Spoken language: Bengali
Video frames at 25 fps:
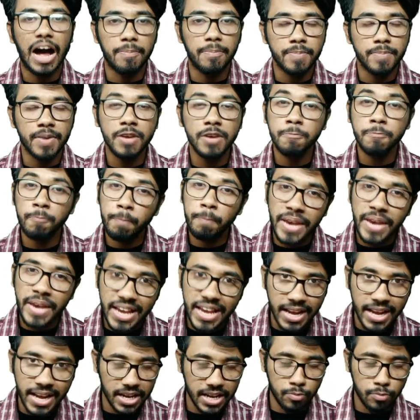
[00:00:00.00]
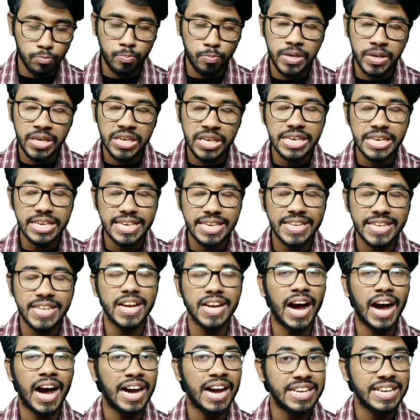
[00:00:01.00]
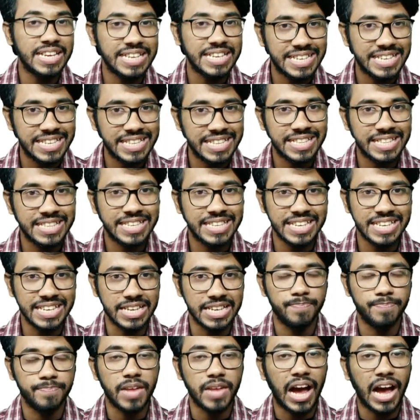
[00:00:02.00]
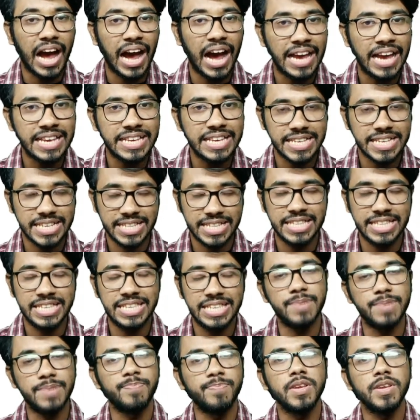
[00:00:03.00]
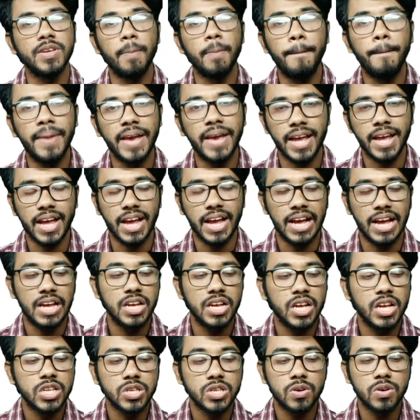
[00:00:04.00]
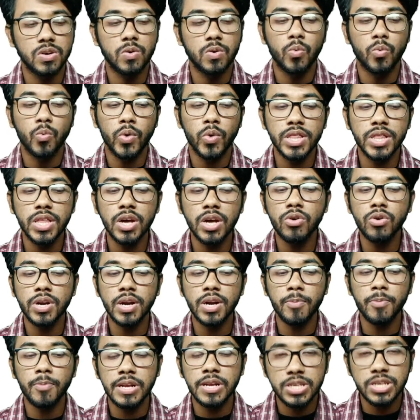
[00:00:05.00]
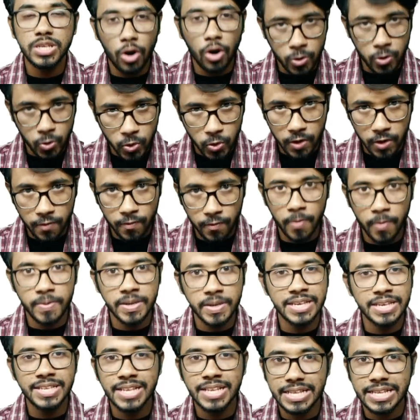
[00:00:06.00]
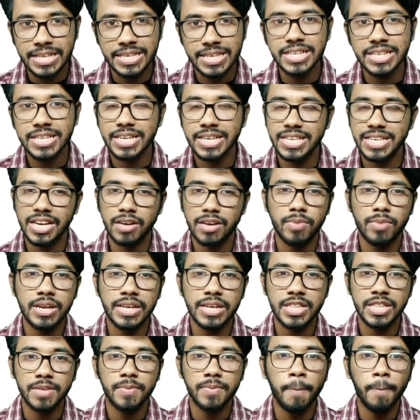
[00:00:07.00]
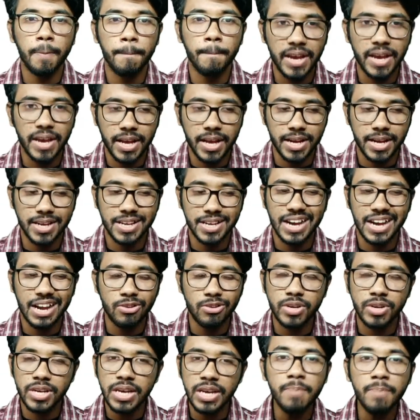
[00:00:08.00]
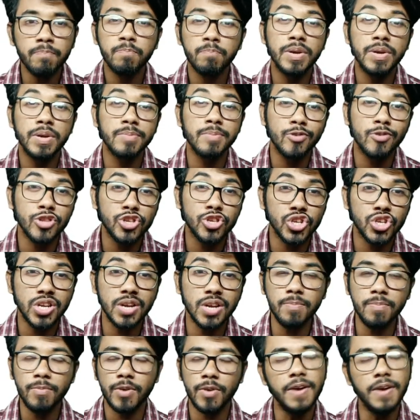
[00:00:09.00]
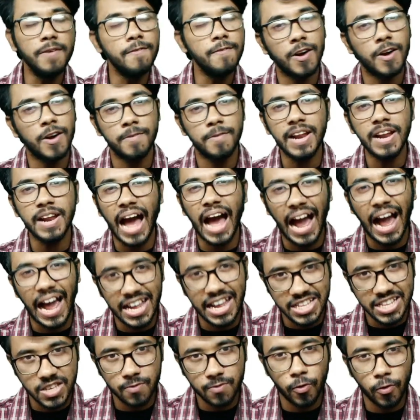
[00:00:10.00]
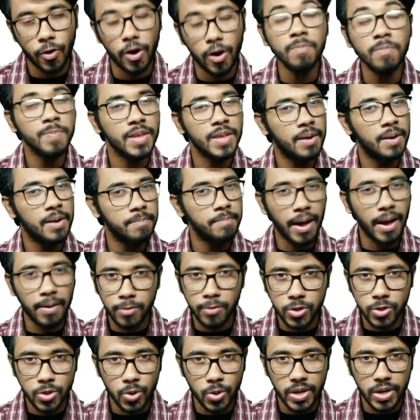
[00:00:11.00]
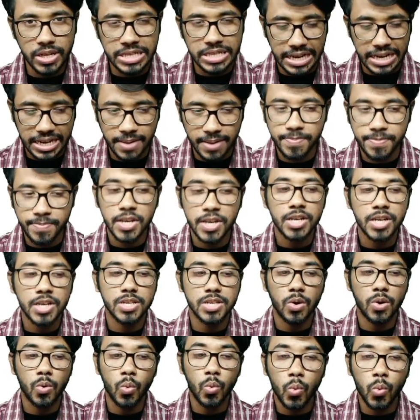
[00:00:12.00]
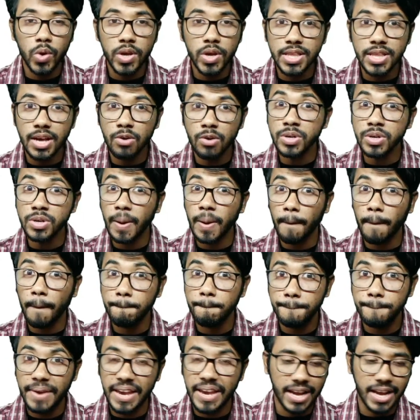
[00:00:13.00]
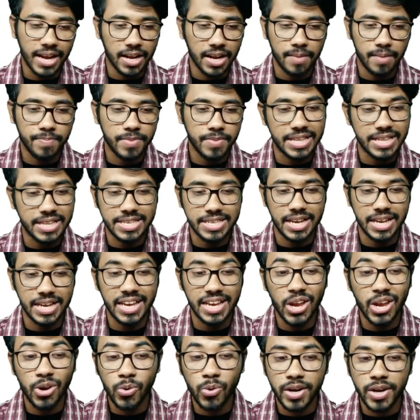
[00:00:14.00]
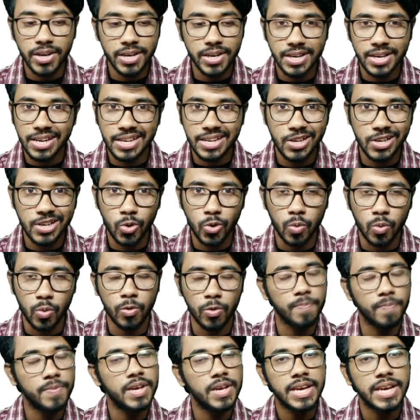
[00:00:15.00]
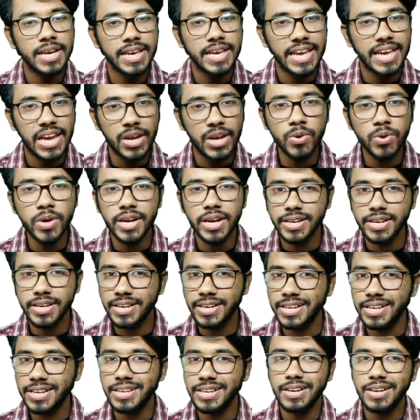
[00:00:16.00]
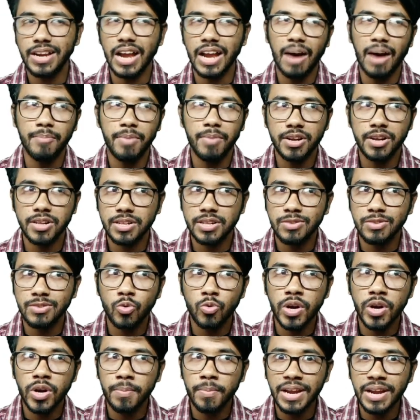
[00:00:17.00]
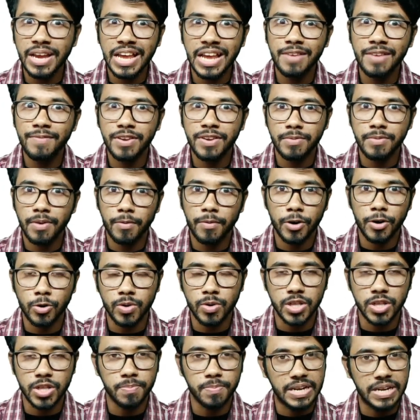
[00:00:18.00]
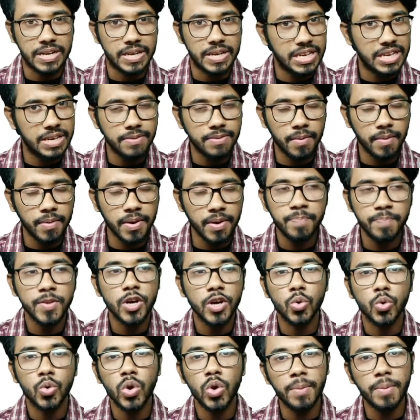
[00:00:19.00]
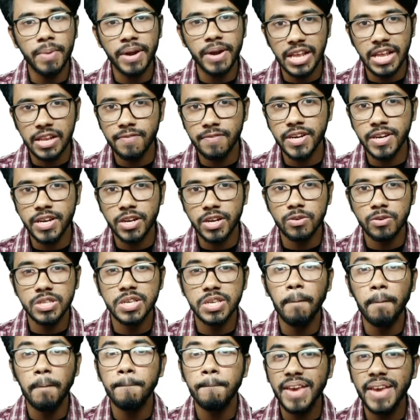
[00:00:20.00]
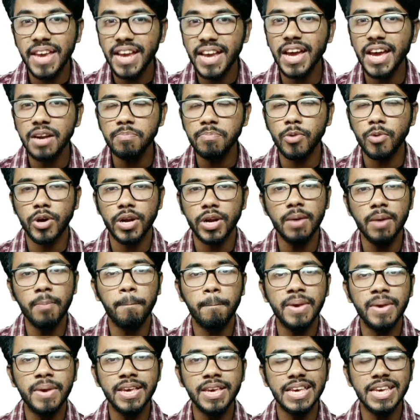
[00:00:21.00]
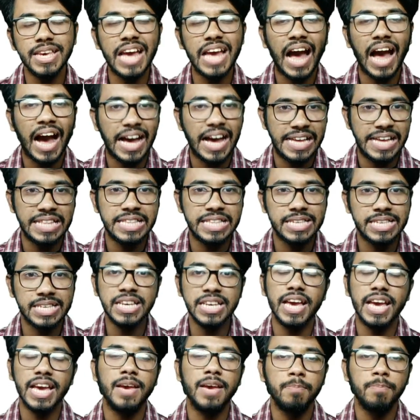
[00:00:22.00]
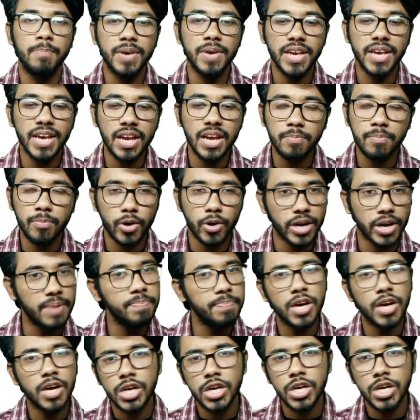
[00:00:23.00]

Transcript: আপনার বিং বিই আই ইন জি আই এন জি বিং সো উইদাউটের পরে যে অক্সিলারি ভার্ব ইজ আছে সে জায়গায় আমরা লিখতে পারি বিং কারণ কি প্রিপোজিশনের পরে ভার্বের আইএনজি ফর্ম ব্যবহৃত হয়ে থাকে সো উইদাউট বিং আচ্ছা এডুকেটেডের কি করব এডুকেট আমরা রুল নাম্বার ইলেভেনে ব্যবহার করতে পারি কিভাবে রুল নাম্বার ইলেভেনটা হচ্ছে বিংয়ের পরে বিই আইএনজি e এই বিংয়ের পরে